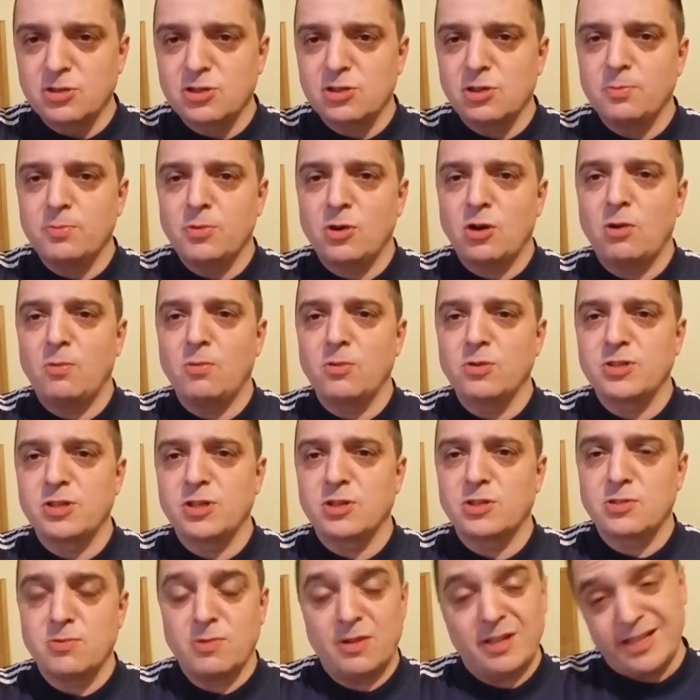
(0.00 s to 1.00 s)
osoby
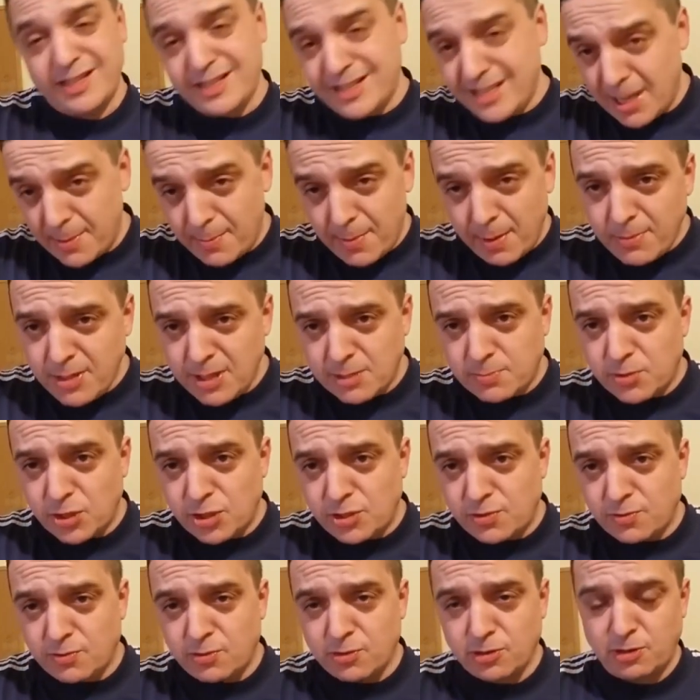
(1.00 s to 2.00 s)
homoseksualne. Nie mam nic
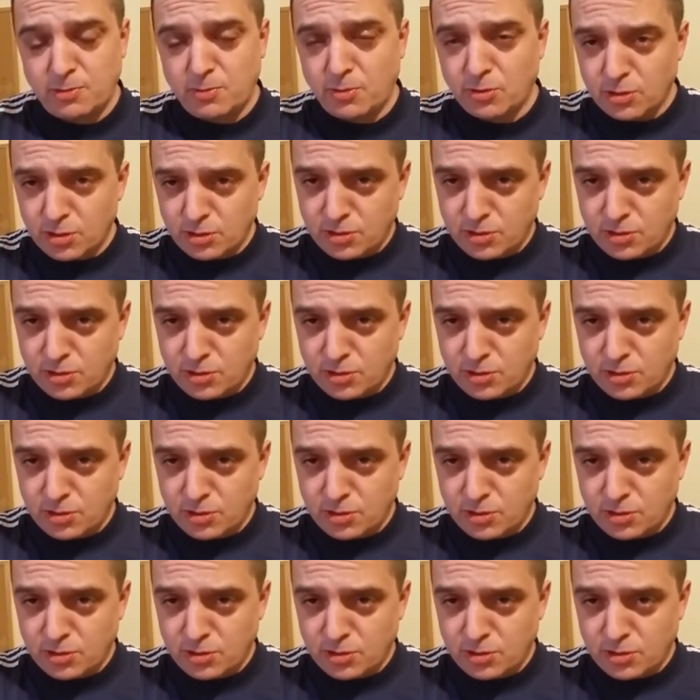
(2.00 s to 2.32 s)
przeciwko nim.